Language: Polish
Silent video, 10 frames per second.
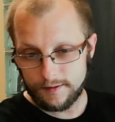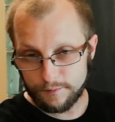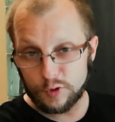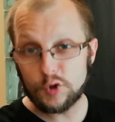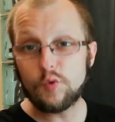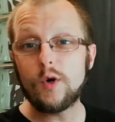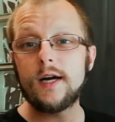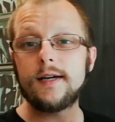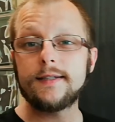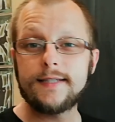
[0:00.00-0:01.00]

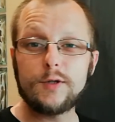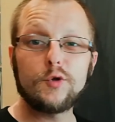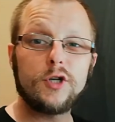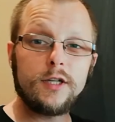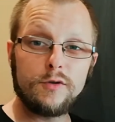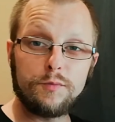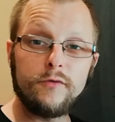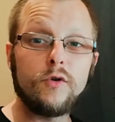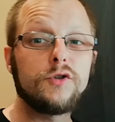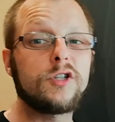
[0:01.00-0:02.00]
przysługa za to, że to
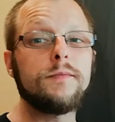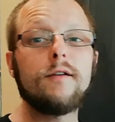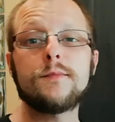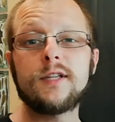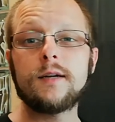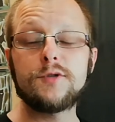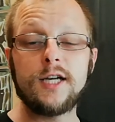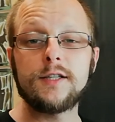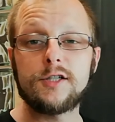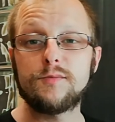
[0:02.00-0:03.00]
piwo otrzymałem. Staram się
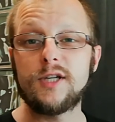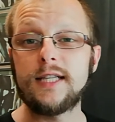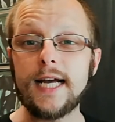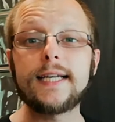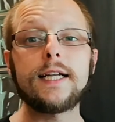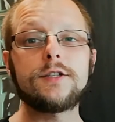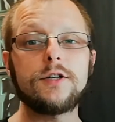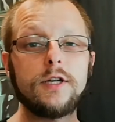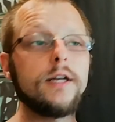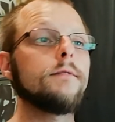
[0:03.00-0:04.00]
jak najszybciej nagrać
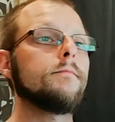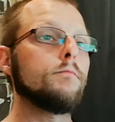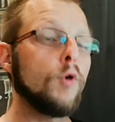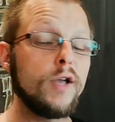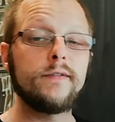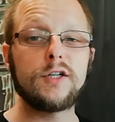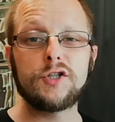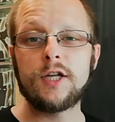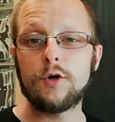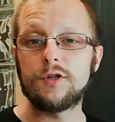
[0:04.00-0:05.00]
moje
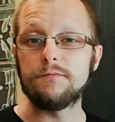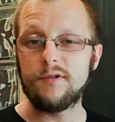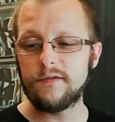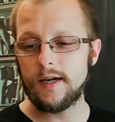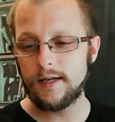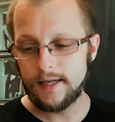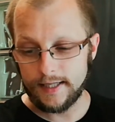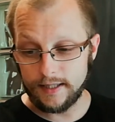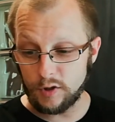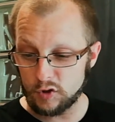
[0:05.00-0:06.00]
wrażenia o tym piwie.
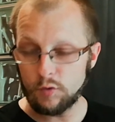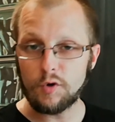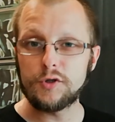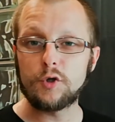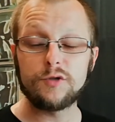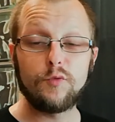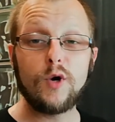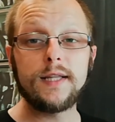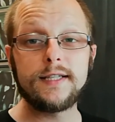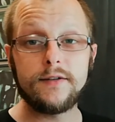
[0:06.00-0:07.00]
Nie są one
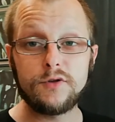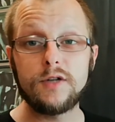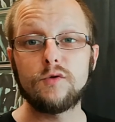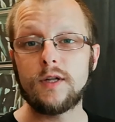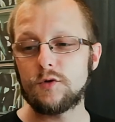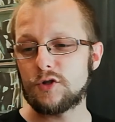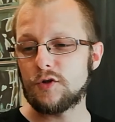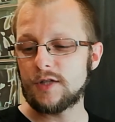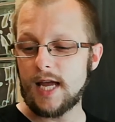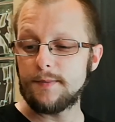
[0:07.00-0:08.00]
rozbuchane ze względu na to, że
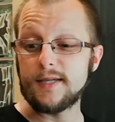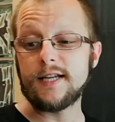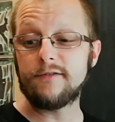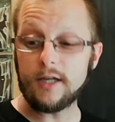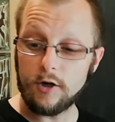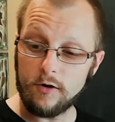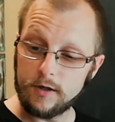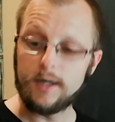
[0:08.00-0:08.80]
dostałem je z Afriką,